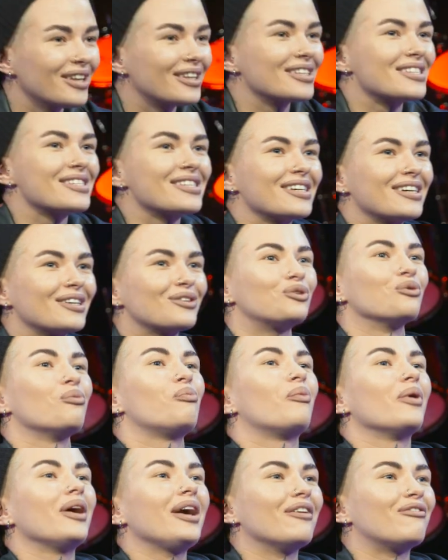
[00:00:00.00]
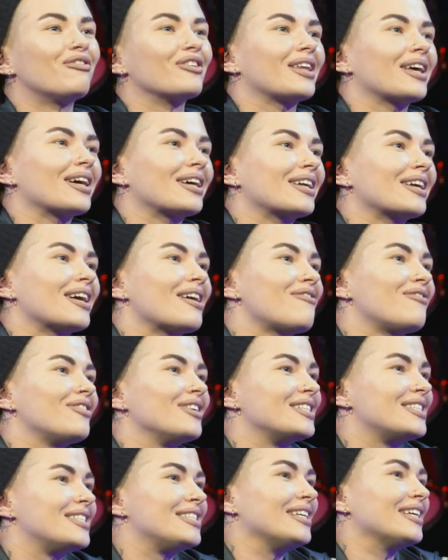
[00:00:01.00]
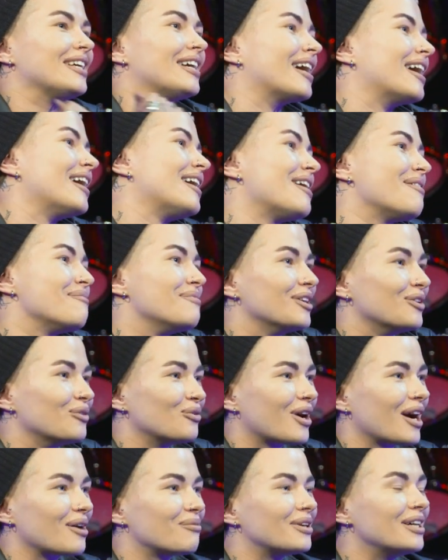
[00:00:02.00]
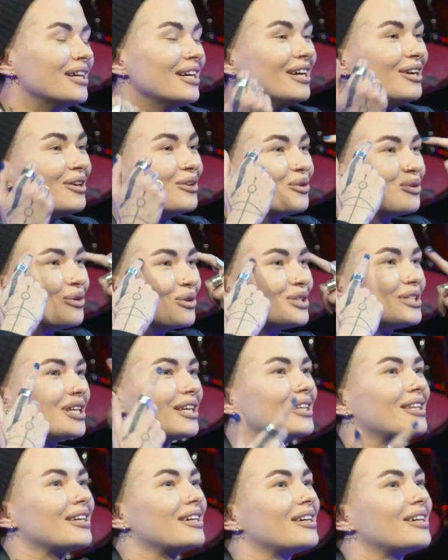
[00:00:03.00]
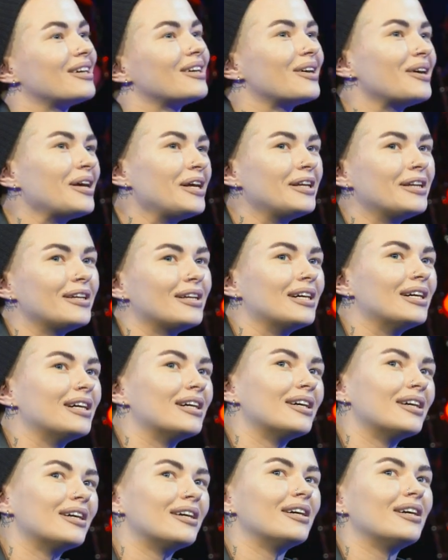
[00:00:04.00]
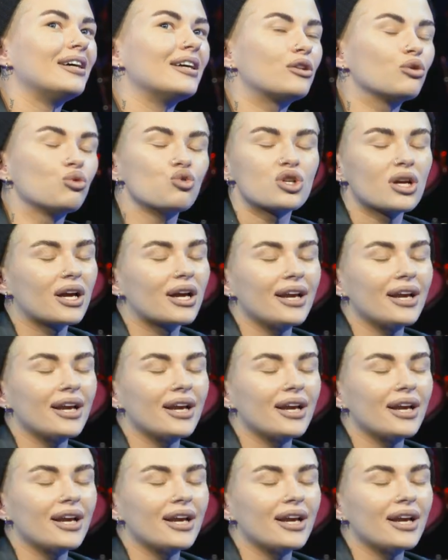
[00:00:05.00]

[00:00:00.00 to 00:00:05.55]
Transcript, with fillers: это за тупые фотографии с деньгами? Ну, как бы, ну, то есть это, э, это уже